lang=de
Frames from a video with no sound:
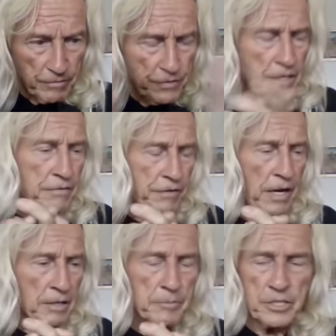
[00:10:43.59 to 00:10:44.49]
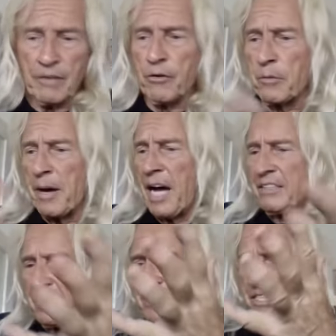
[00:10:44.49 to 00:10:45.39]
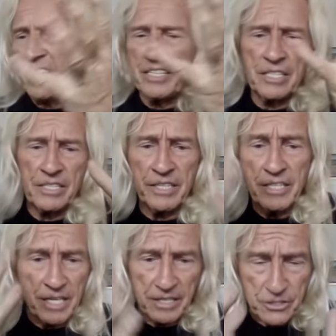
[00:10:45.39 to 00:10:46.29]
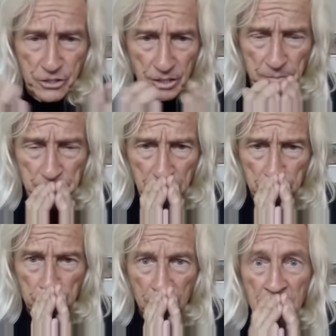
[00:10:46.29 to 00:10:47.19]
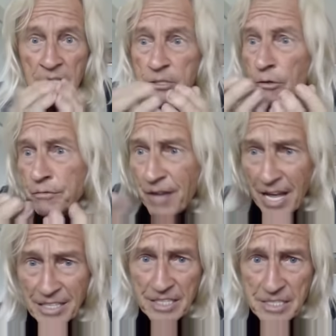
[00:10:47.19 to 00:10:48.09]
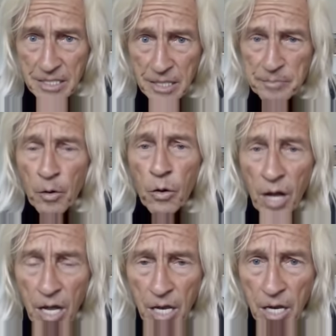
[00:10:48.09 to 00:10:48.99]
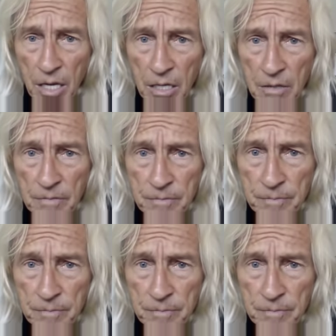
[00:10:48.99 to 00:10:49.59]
Viele fragen mich, ja, warum hat das denn nicht niedergeschrieben, der Buddha? So war das eben oral.